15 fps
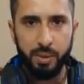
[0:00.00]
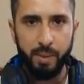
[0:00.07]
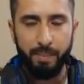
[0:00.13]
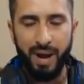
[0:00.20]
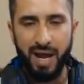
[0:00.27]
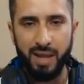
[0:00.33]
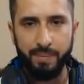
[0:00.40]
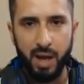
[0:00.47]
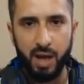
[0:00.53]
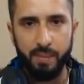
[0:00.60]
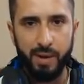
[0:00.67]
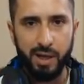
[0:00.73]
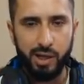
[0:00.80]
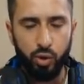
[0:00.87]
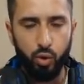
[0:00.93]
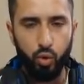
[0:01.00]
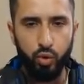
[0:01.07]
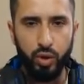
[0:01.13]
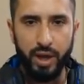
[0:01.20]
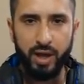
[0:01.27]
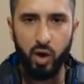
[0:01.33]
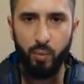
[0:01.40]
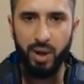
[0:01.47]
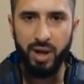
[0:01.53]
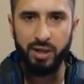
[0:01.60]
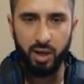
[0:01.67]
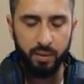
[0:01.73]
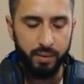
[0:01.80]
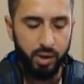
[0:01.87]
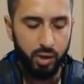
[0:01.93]
شباب بعد ما اكملت العروض اكلوا معي
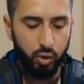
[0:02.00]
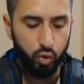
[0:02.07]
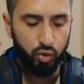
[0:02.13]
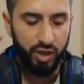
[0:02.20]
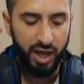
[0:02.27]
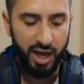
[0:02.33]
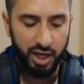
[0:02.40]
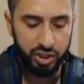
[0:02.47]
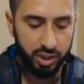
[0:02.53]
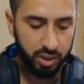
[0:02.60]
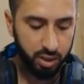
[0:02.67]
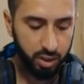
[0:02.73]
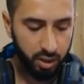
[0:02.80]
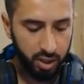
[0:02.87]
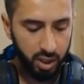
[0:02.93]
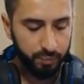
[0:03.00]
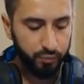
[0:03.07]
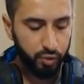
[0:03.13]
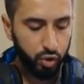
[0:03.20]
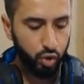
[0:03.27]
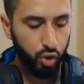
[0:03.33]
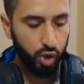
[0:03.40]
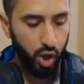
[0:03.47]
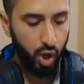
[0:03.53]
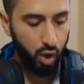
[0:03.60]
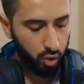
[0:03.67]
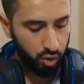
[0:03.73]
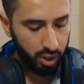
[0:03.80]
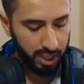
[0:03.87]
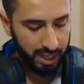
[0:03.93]
تكميل العروض 10 دقائق بتدخل
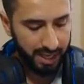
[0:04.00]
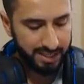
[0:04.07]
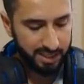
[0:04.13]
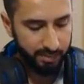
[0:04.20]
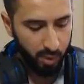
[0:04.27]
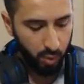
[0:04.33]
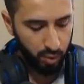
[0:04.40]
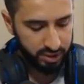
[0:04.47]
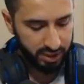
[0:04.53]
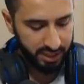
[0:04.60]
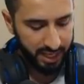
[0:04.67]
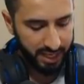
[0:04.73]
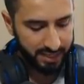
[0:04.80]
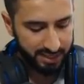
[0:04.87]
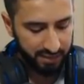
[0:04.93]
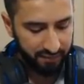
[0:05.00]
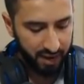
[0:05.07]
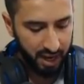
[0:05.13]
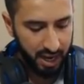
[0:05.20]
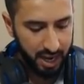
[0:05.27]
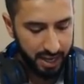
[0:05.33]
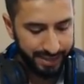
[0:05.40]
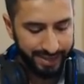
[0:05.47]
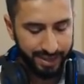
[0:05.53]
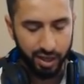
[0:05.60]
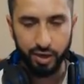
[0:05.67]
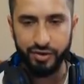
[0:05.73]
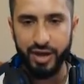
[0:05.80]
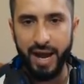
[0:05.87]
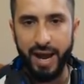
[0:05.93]
لهون اذا ما وصلت على الصفحه هاي
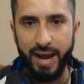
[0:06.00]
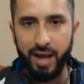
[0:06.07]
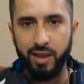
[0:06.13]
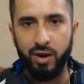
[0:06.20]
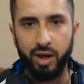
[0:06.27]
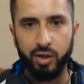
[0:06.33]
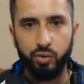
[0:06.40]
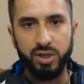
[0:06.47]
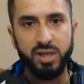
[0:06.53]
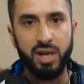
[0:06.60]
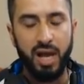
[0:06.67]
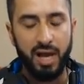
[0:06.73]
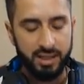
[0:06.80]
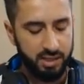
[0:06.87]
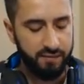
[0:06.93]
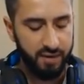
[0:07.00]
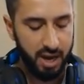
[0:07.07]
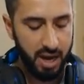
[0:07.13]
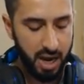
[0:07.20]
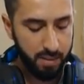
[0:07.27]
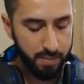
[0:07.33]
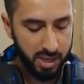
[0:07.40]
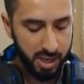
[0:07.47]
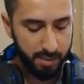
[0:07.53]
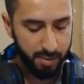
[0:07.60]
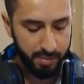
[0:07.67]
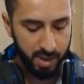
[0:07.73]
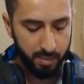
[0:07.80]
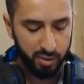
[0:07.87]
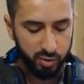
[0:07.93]
ارجع عيد رح توصل على الصفحه هاي
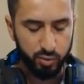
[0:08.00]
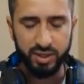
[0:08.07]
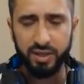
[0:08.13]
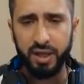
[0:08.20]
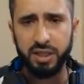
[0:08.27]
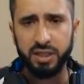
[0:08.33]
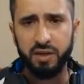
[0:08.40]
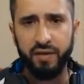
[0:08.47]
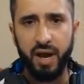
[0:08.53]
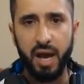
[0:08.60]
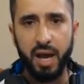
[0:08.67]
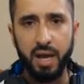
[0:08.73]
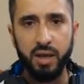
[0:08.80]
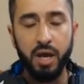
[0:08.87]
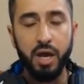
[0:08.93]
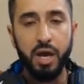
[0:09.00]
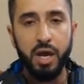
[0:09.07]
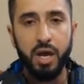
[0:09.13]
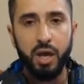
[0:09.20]
100% بس وصلت على الصفحه هاي